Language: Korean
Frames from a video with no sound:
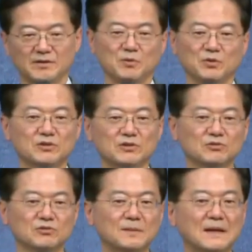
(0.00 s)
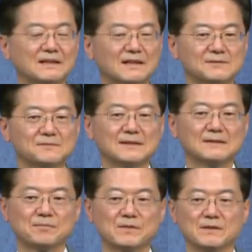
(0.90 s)
본능적으로 반응하지만
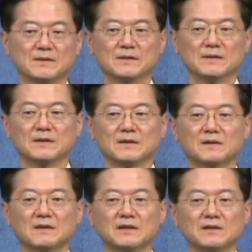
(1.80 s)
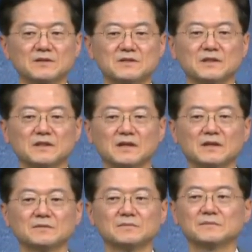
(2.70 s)
그러나 영적인
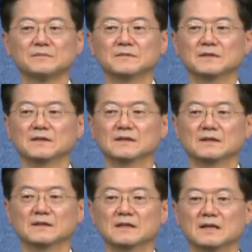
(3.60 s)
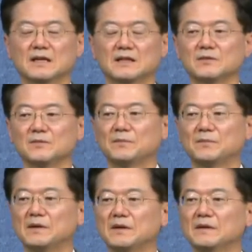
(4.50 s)
게으름 하나님
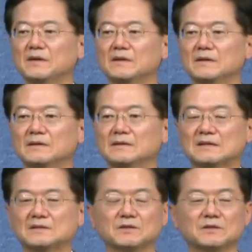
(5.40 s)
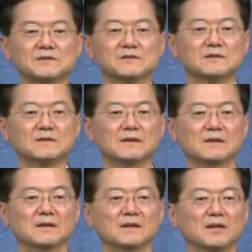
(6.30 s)
앞에 나서는 것은
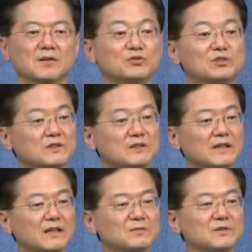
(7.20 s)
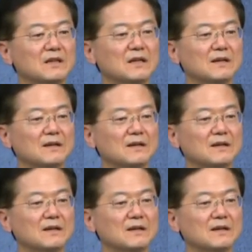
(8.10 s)
예, 부지런해야 합니다.